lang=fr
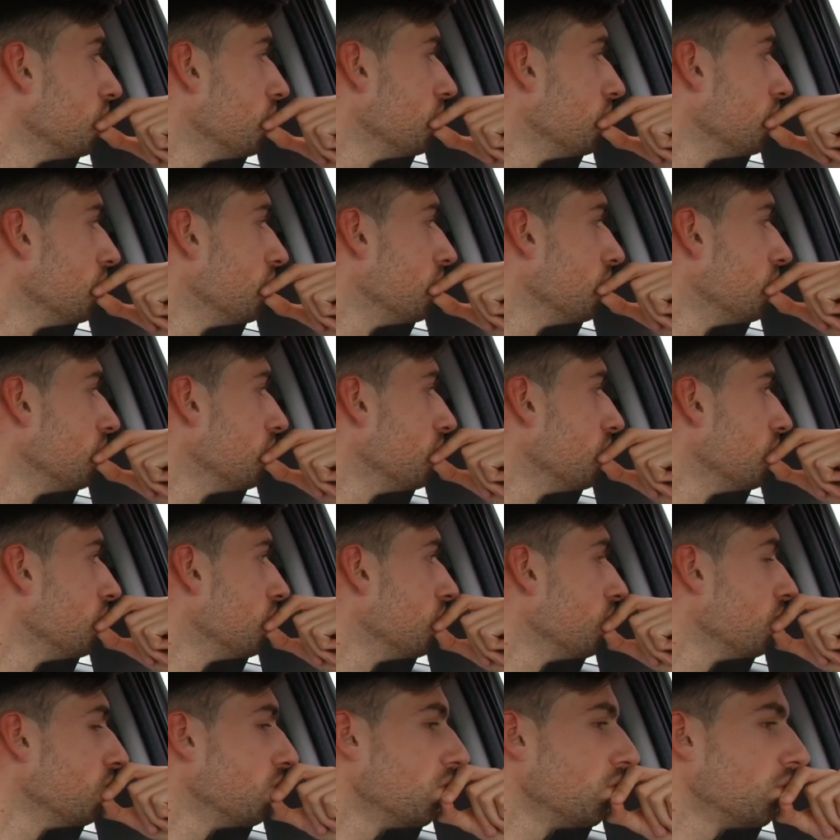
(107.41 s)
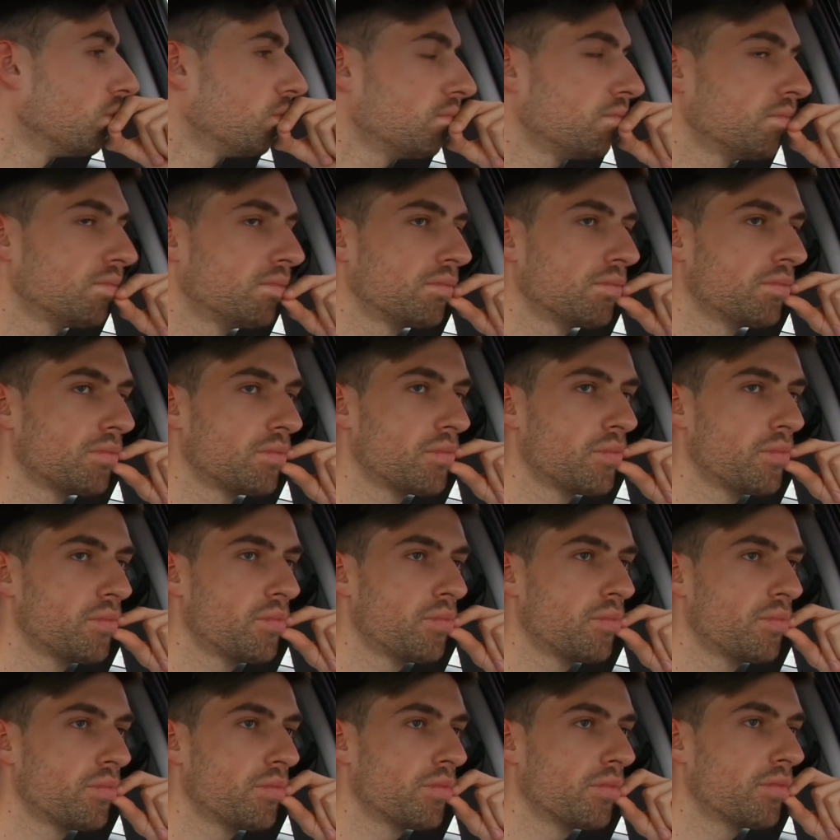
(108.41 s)
Je vais te le faire, c'est bon?
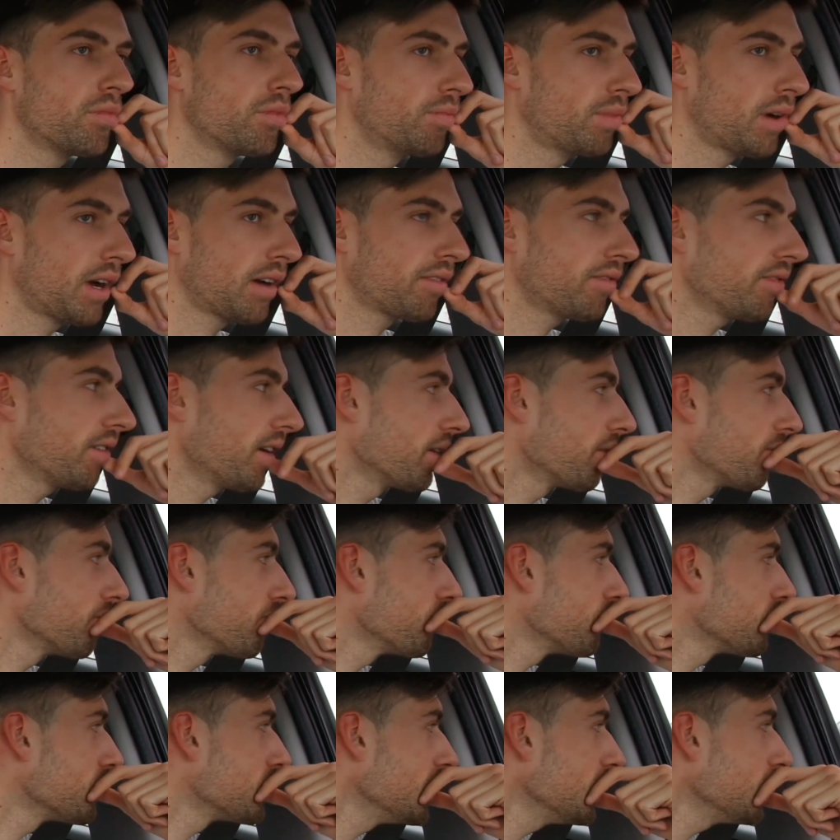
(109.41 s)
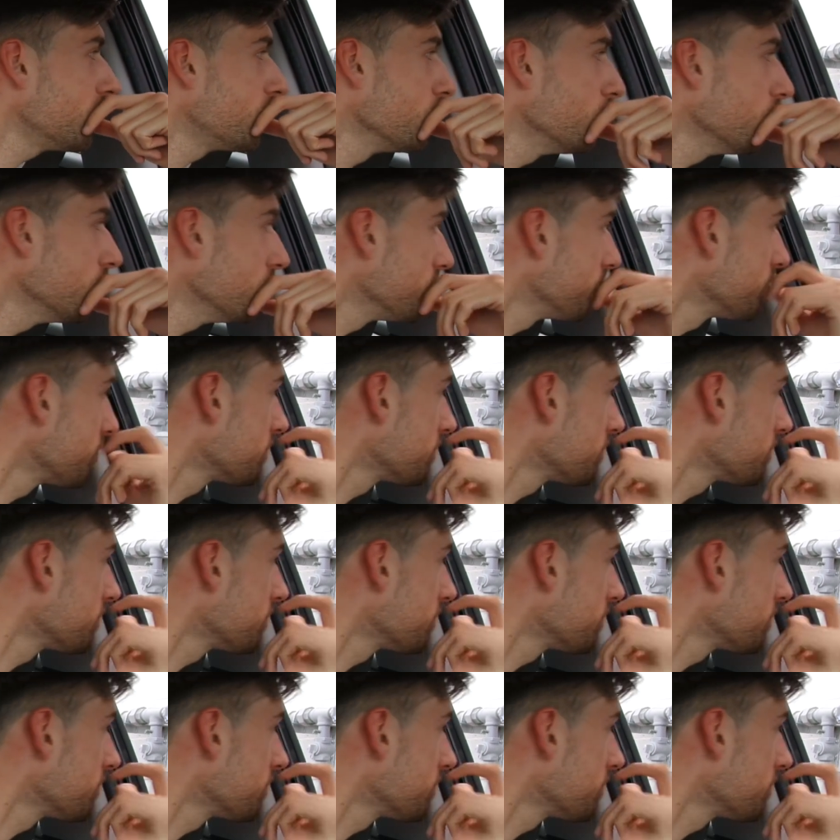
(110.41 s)
Parfait. C'est tout.